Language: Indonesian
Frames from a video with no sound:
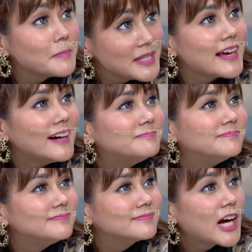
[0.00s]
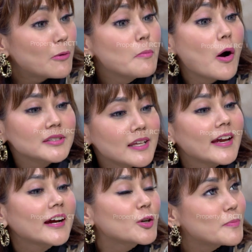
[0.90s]
Bisa, kamu bawa
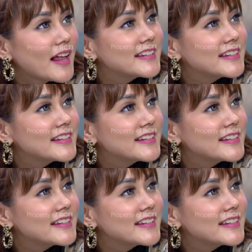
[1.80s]
saya ke rumah